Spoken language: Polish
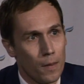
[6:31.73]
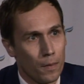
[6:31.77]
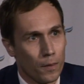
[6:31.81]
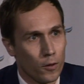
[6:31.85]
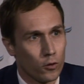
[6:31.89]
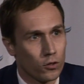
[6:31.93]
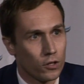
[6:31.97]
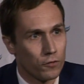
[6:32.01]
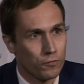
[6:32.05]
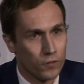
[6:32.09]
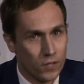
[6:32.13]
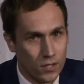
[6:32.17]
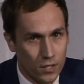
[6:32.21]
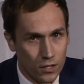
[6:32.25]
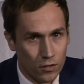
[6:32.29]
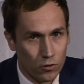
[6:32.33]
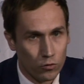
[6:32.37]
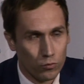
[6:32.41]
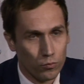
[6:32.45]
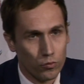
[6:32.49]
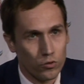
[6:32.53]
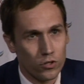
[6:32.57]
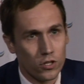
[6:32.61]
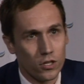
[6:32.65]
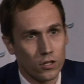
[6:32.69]
do
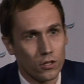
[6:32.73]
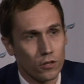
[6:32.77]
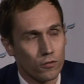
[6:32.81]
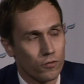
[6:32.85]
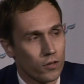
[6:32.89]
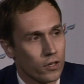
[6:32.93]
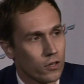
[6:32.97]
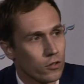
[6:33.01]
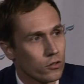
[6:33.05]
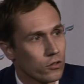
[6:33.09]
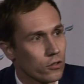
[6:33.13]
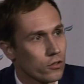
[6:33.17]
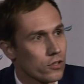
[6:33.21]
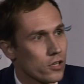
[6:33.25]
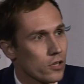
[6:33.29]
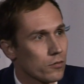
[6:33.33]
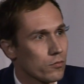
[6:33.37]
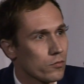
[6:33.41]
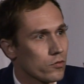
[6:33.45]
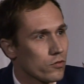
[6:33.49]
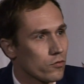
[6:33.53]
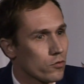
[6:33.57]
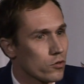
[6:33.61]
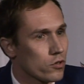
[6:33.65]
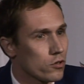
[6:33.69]
deficytu budżetowego, to
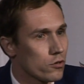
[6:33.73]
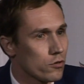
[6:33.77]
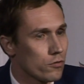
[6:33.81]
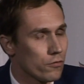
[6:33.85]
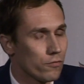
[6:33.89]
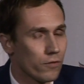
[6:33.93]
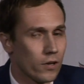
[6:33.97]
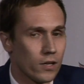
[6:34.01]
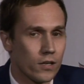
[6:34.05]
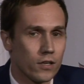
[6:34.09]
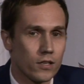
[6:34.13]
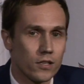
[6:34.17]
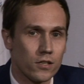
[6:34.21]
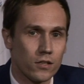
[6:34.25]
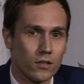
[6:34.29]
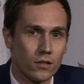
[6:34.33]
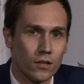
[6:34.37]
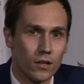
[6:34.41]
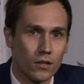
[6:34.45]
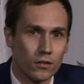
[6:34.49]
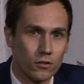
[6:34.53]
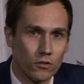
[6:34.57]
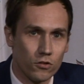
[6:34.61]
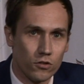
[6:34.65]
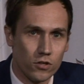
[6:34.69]
chciałbym zwrócić uwagę
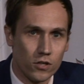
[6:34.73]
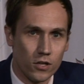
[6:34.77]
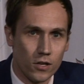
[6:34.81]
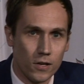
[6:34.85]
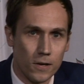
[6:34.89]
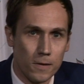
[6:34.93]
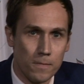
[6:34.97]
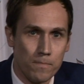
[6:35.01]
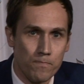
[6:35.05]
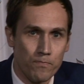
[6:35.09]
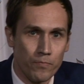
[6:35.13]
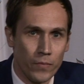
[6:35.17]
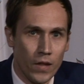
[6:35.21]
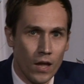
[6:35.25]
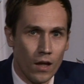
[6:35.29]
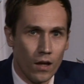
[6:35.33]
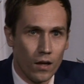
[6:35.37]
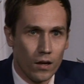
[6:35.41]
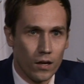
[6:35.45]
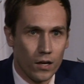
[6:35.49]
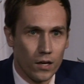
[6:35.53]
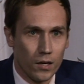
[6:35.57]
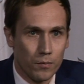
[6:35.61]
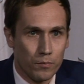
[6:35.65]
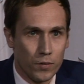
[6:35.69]
na to, że
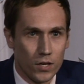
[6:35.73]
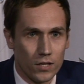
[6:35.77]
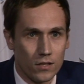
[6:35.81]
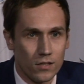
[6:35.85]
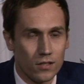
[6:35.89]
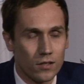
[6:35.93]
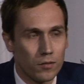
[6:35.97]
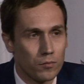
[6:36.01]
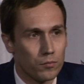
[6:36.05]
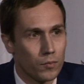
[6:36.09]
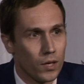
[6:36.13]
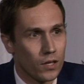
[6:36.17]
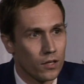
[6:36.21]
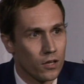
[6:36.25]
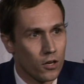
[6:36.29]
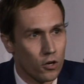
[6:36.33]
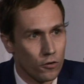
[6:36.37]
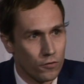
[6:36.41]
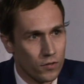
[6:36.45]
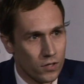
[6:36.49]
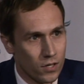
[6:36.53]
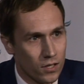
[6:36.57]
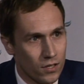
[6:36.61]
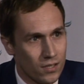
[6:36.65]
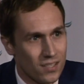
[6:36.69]
E, prezydent
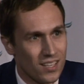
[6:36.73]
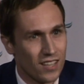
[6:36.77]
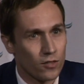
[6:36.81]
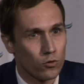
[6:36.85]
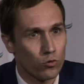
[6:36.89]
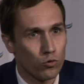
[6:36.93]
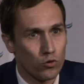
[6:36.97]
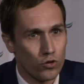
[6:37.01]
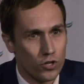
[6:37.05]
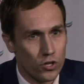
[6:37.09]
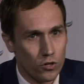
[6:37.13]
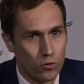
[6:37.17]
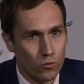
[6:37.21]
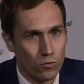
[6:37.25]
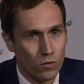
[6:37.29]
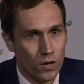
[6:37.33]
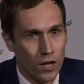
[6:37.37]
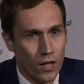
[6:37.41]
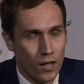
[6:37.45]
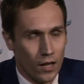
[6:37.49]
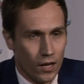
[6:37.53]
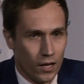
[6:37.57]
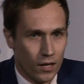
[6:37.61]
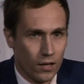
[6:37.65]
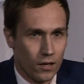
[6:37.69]
Majchrowski zadłużył
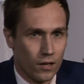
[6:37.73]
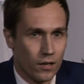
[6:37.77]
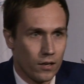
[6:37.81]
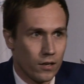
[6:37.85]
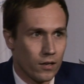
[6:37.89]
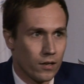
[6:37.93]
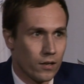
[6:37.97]
e,